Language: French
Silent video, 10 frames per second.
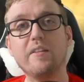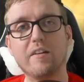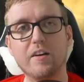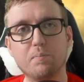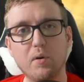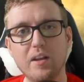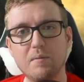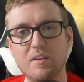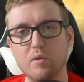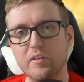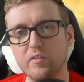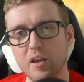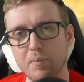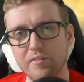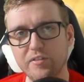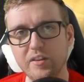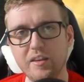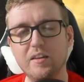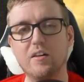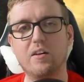ça va spoiler un petit peu. Hein. Si vous n'avez pas
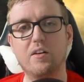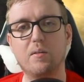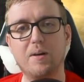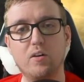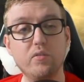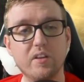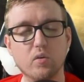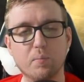fini euh, ben, le scénario